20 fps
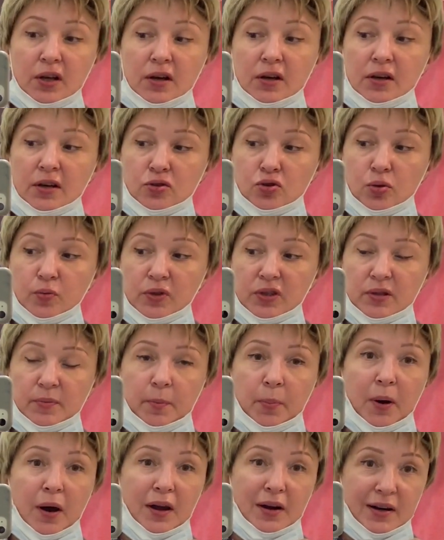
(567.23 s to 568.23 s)
а, чтобы вот эти
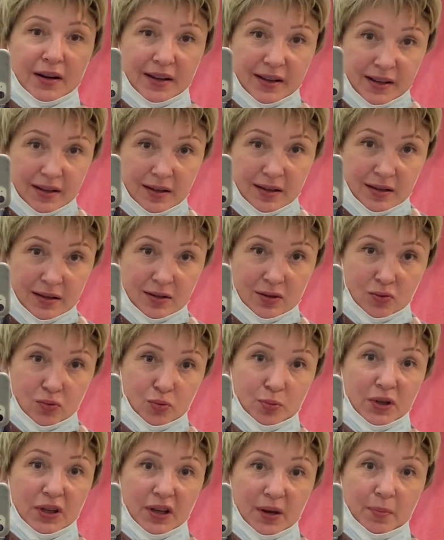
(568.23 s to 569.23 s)
пары, у
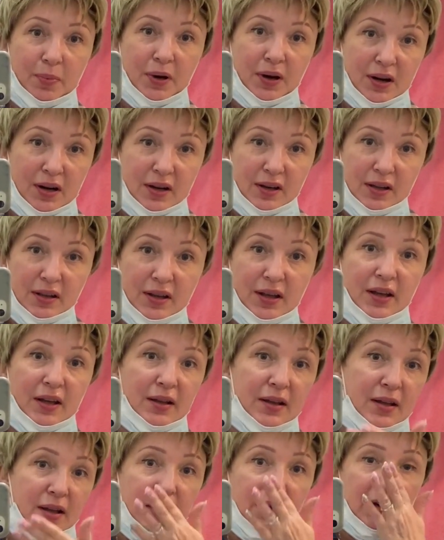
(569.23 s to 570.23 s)
меня пары, да,
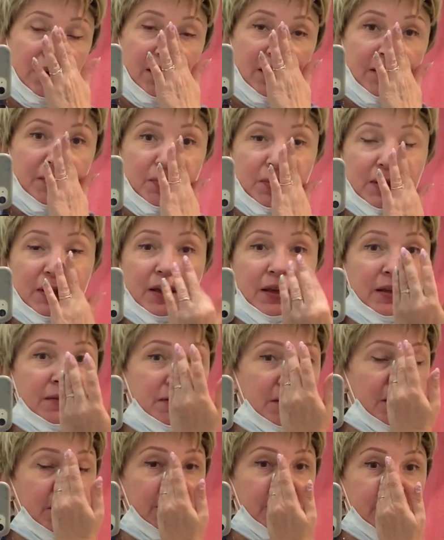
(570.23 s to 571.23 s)
а в меня не
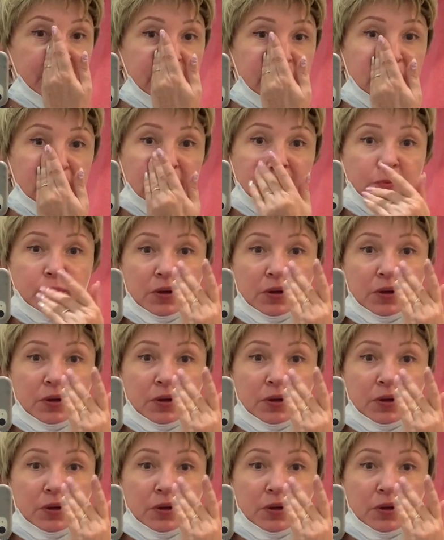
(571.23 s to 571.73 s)
входили.